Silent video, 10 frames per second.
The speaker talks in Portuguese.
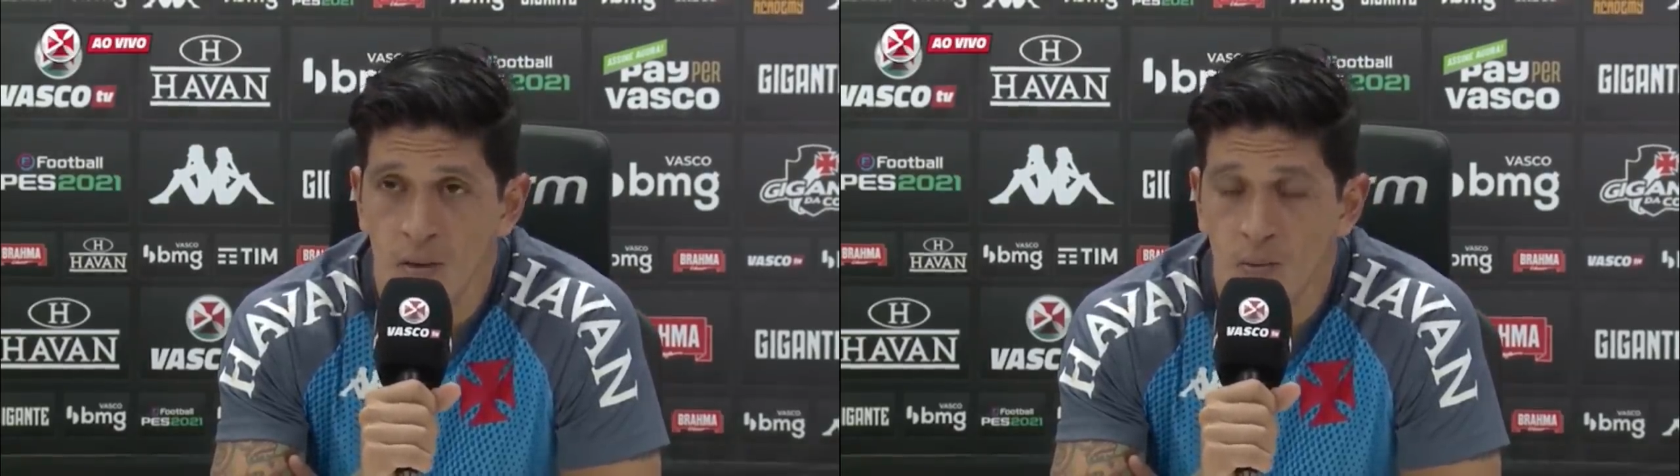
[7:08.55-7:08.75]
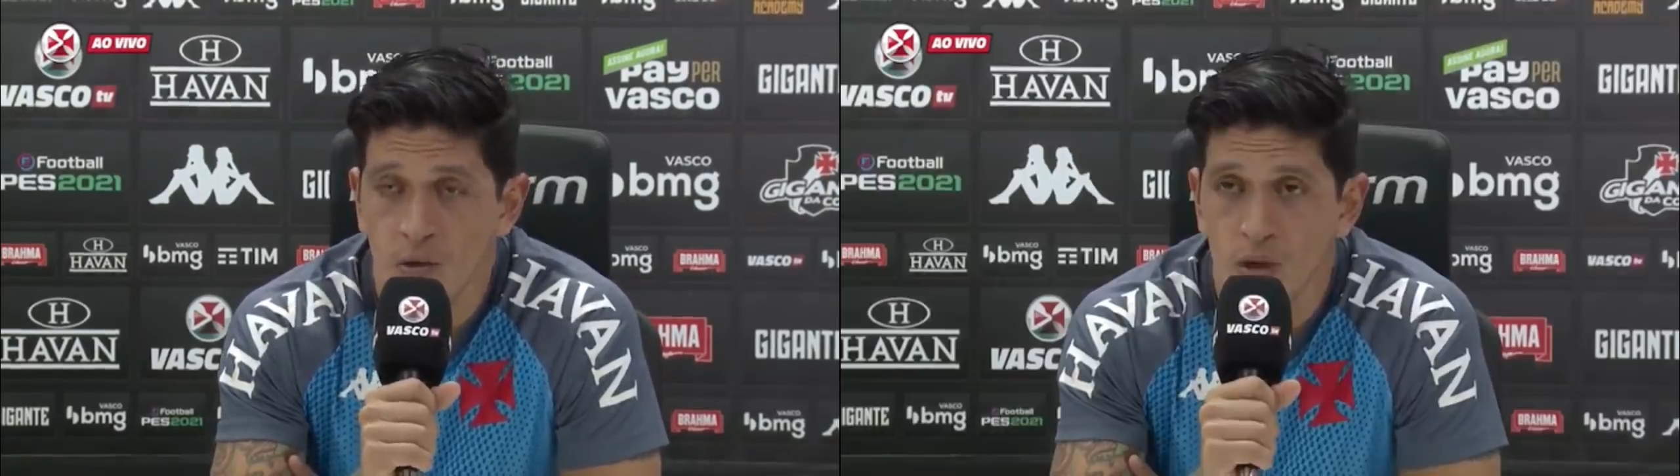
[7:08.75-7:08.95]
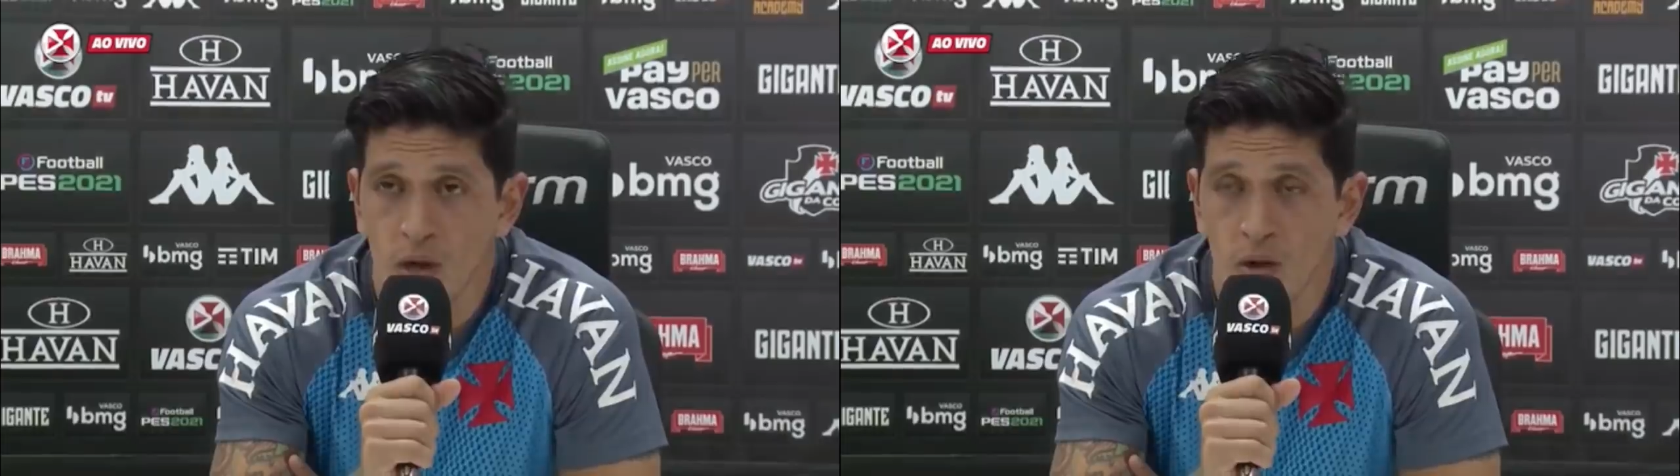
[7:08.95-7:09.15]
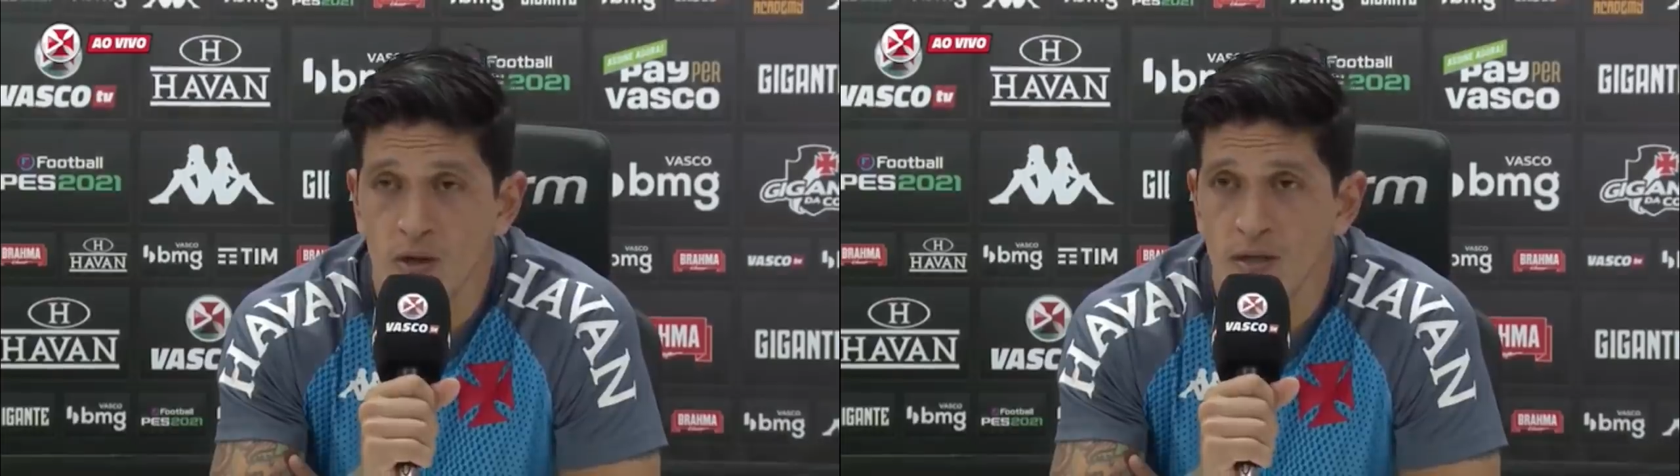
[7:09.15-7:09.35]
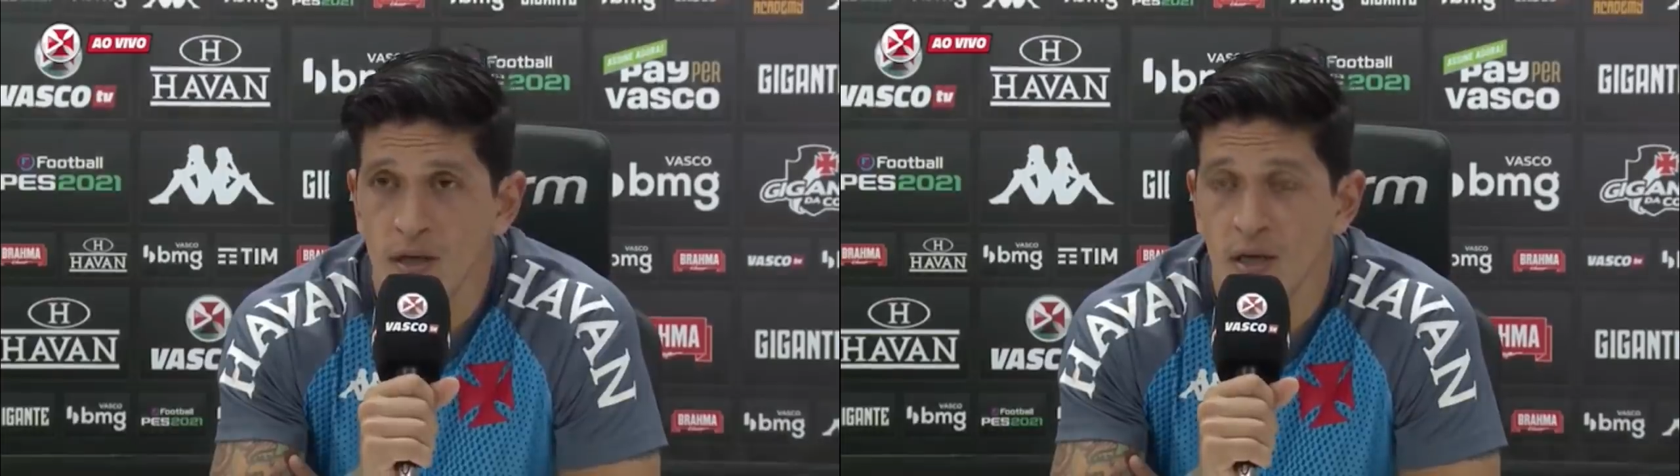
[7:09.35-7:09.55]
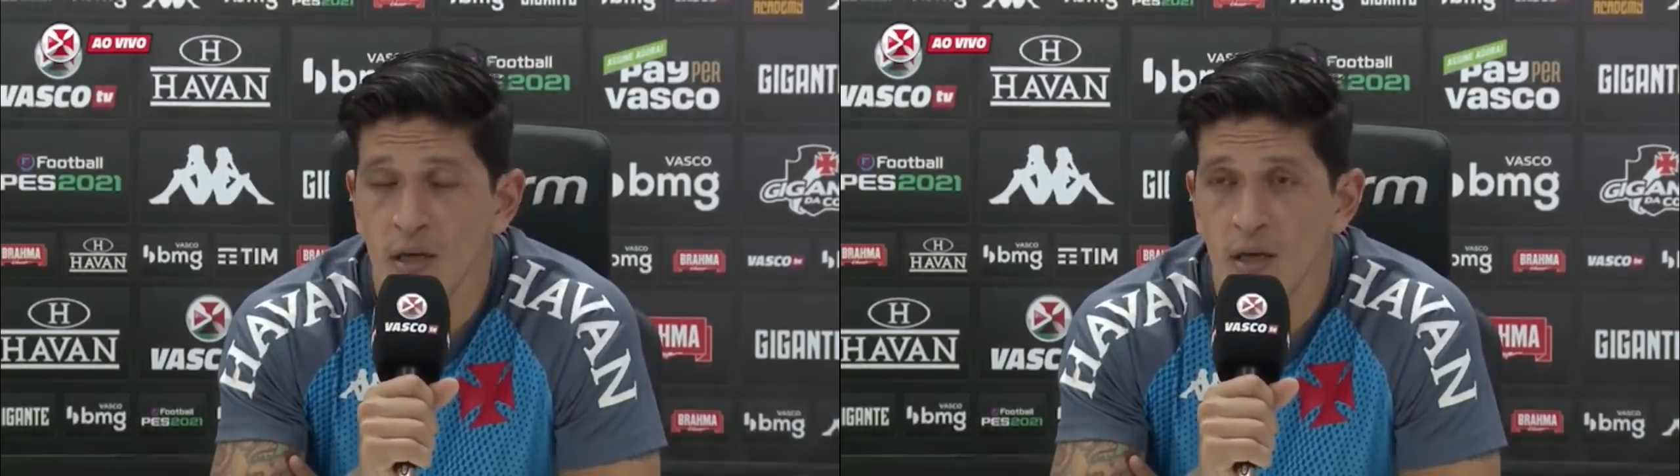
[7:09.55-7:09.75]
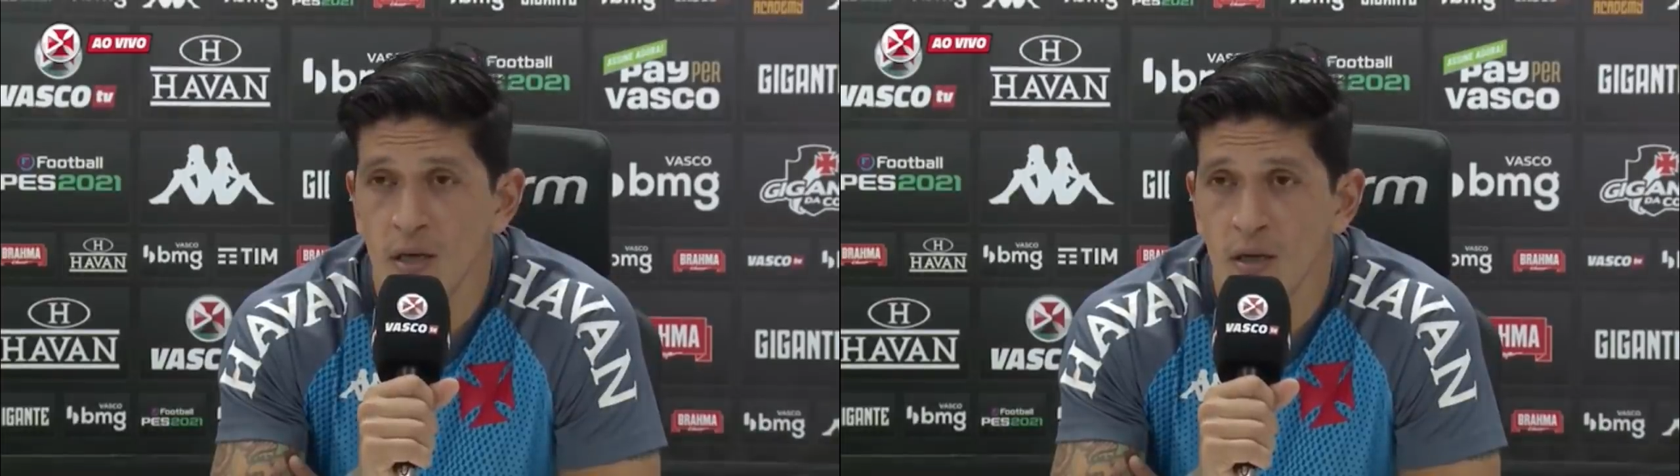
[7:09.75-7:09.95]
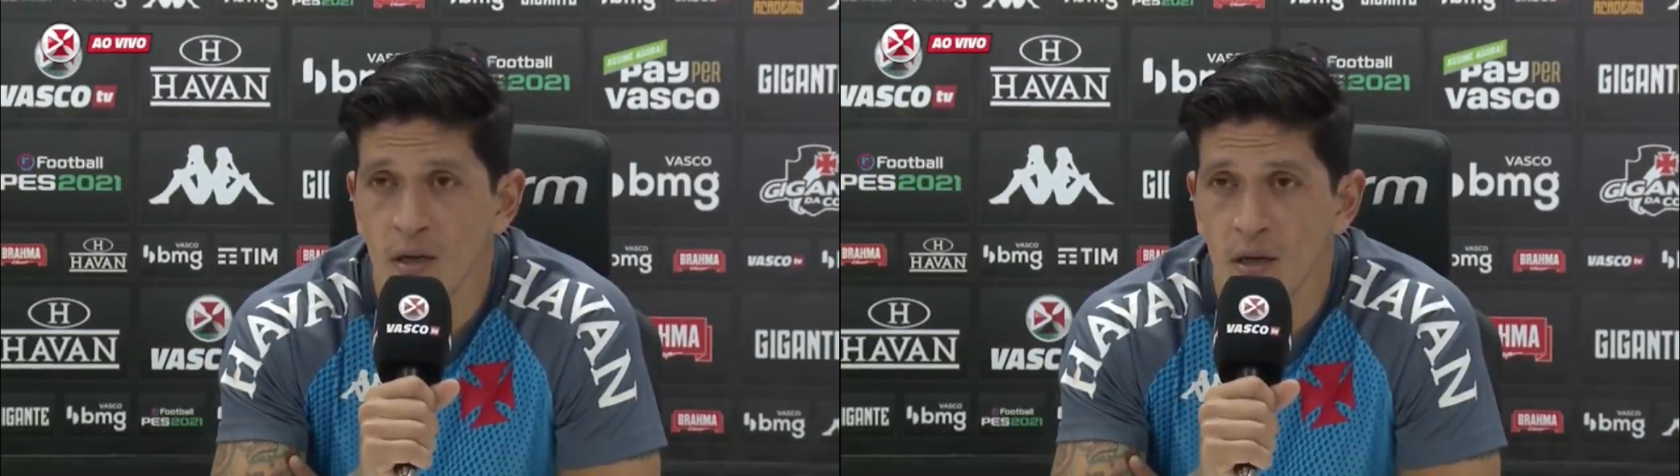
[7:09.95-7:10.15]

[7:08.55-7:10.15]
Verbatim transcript: muitas coisas aqui